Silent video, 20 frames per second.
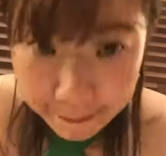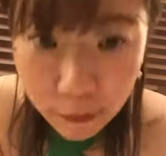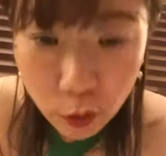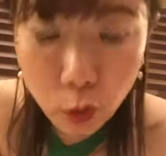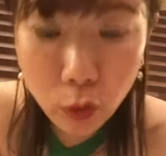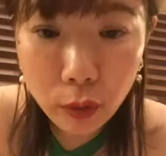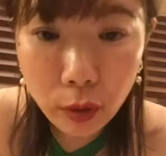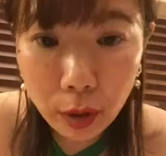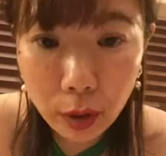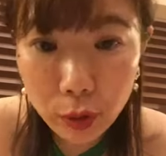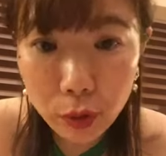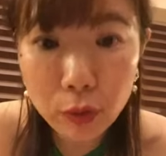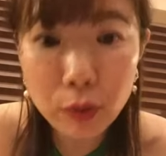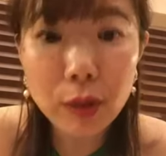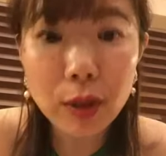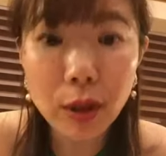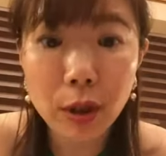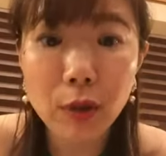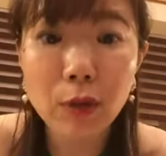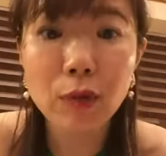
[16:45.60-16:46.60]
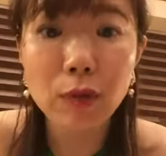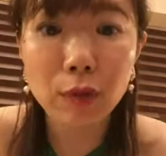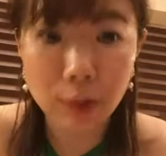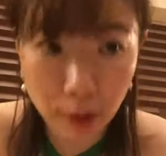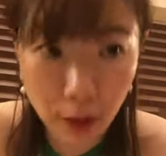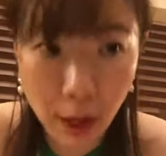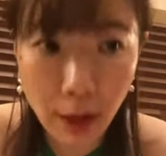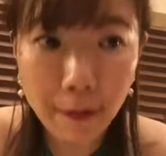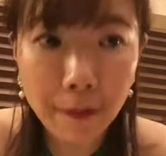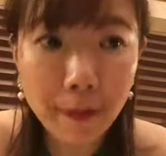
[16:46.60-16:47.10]
そこだけ数値が低くっ
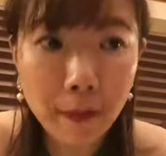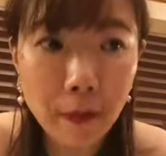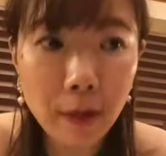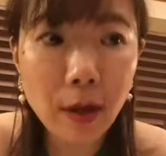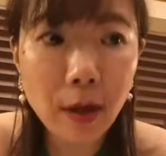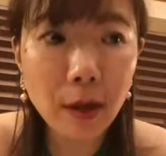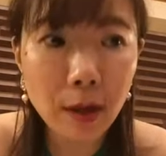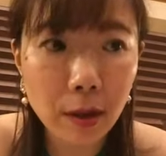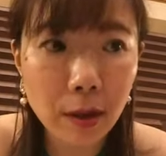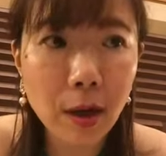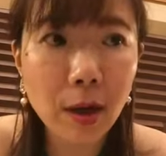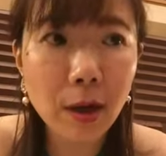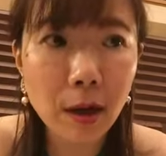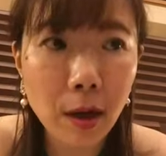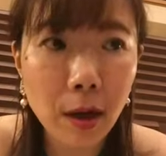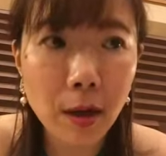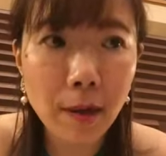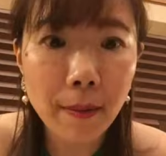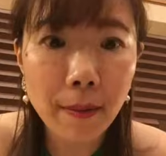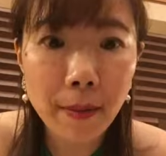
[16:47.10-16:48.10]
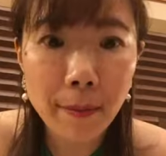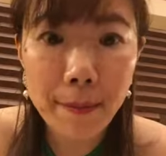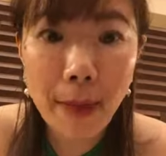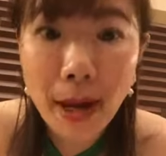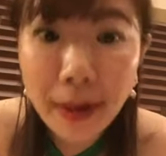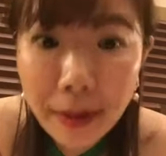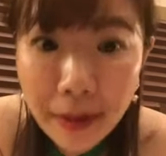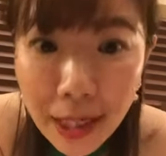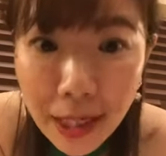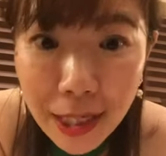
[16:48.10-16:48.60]
てだからなんか
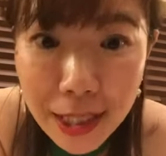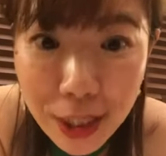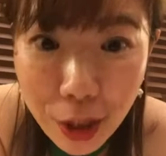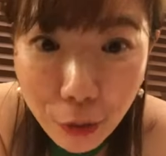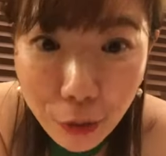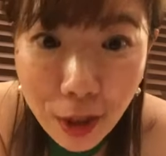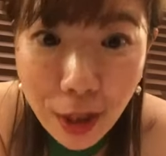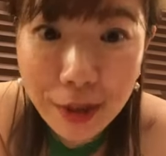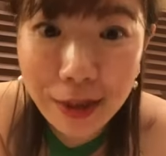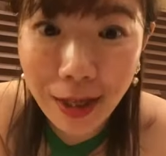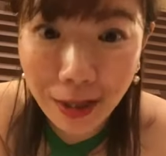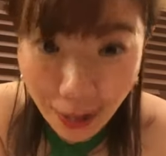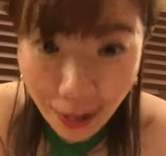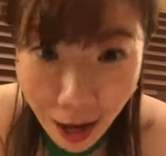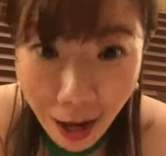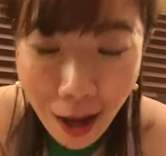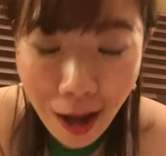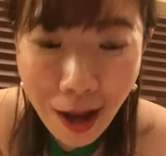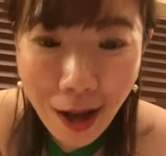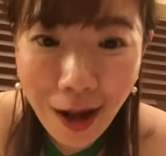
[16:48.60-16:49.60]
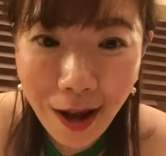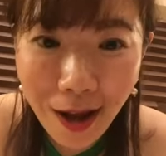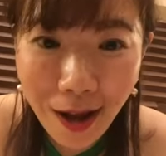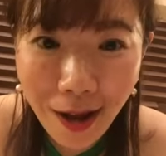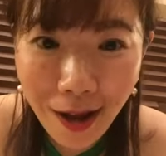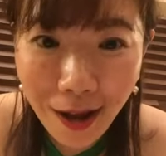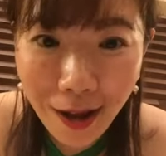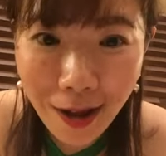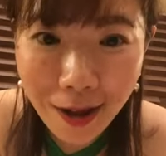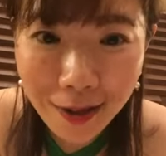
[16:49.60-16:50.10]
マンネリしちゃうってやつだな
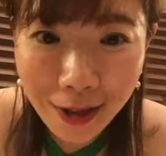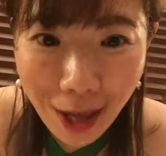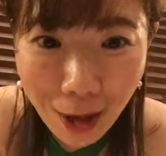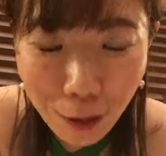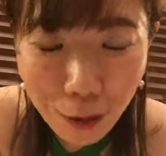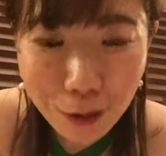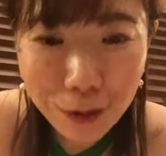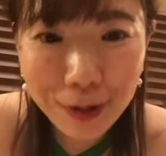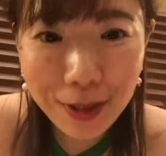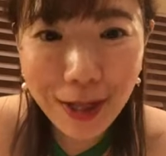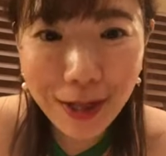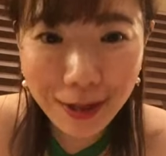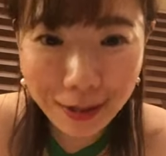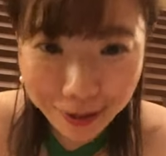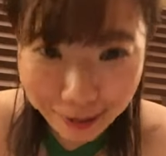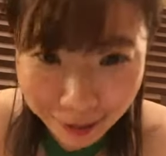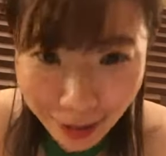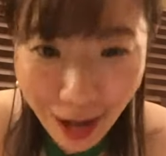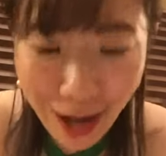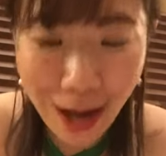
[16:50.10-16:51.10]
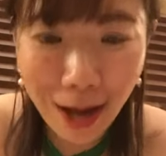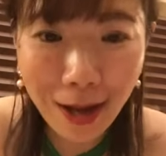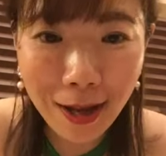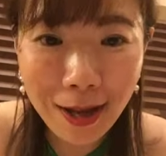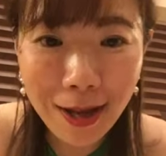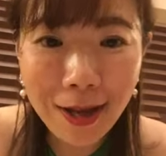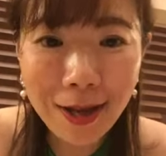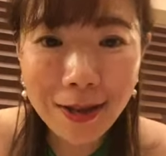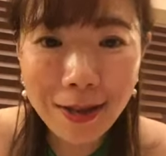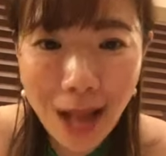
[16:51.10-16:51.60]
結婚生活が
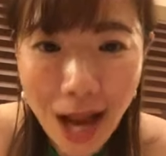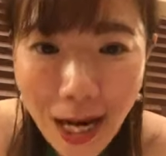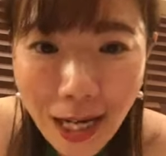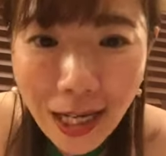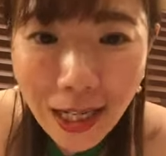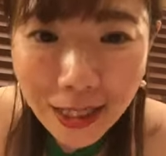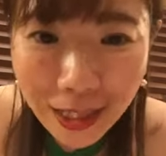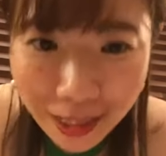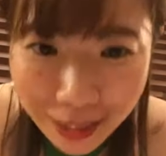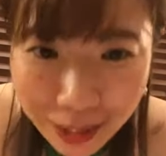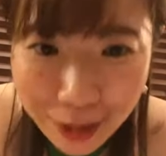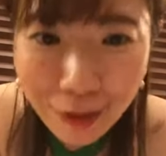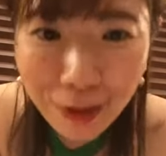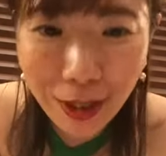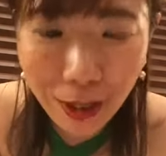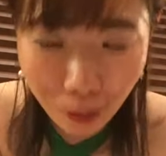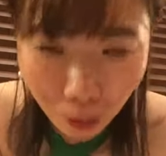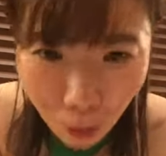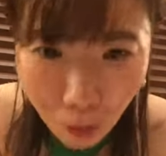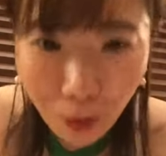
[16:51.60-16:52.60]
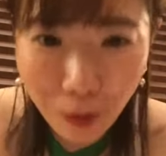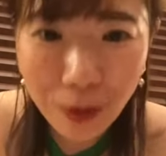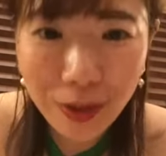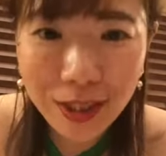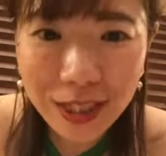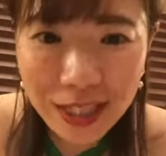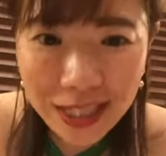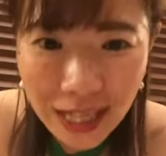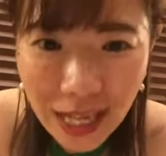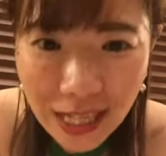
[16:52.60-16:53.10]
なんかできるけど
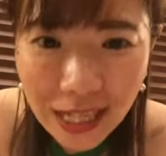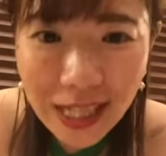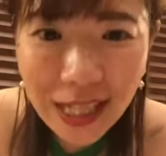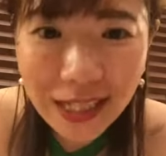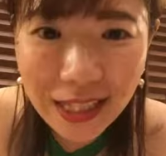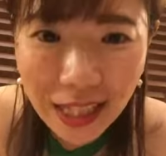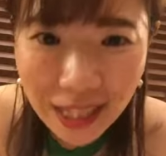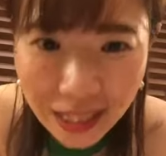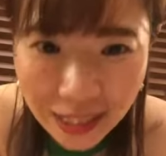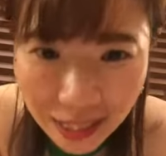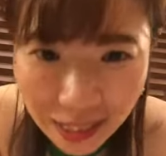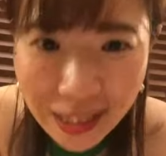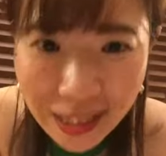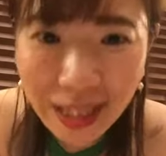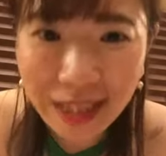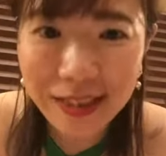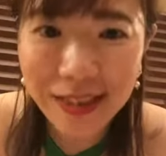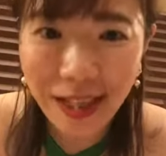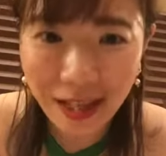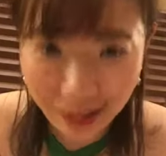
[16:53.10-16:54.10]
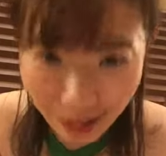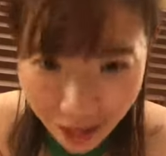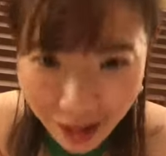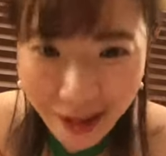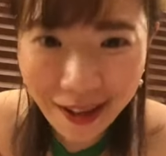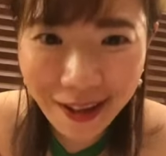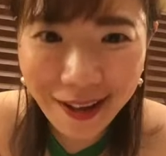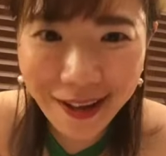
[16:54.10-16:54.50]
刺激が足りないってやつだな